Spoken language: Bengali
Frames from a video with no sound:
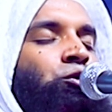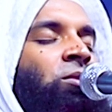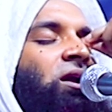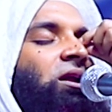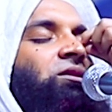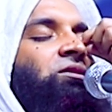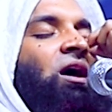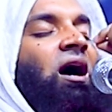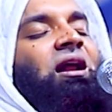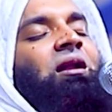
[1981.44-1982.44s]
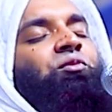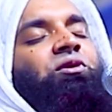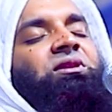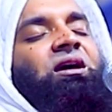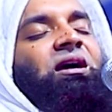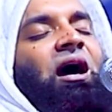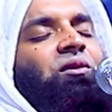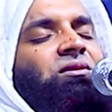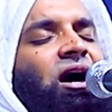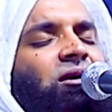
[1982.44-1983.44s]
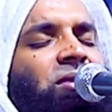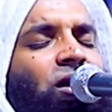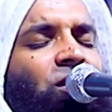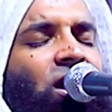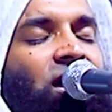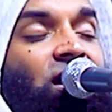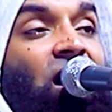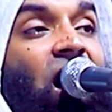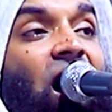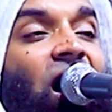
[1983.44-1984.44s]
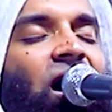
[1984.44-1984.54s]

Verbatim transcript: তোমার এই চেহারার মধ্যে কালো দাগ ভালো লাগে না